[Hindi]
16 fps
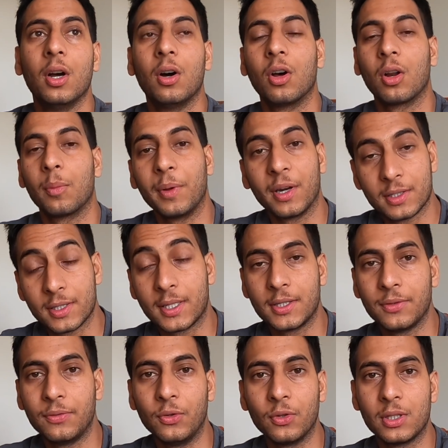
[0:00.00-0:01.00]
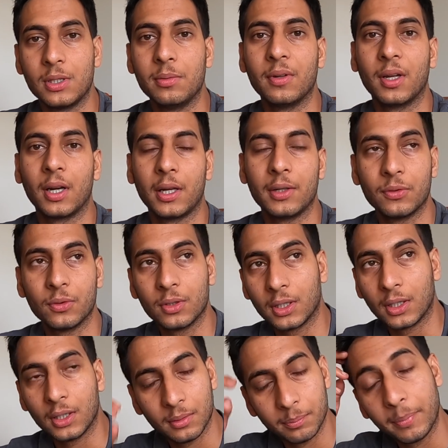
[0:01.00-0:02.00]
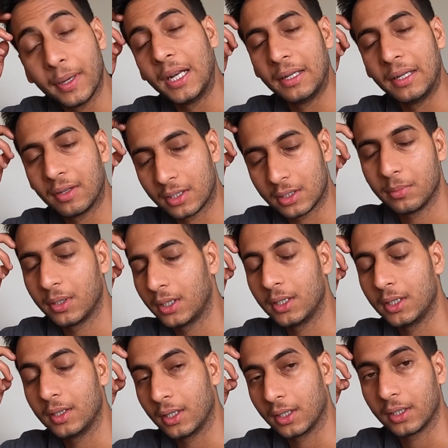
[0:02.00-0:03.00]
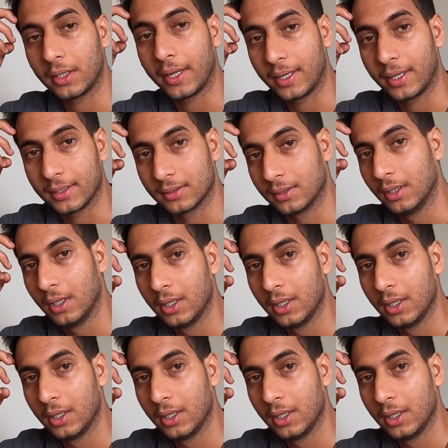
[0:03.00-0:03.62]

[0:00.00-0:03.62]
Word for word: और मेरा सिक्सटी फोर जी बी वाला आईफोन था पहले वाला जब मैंने लिया था टेन एस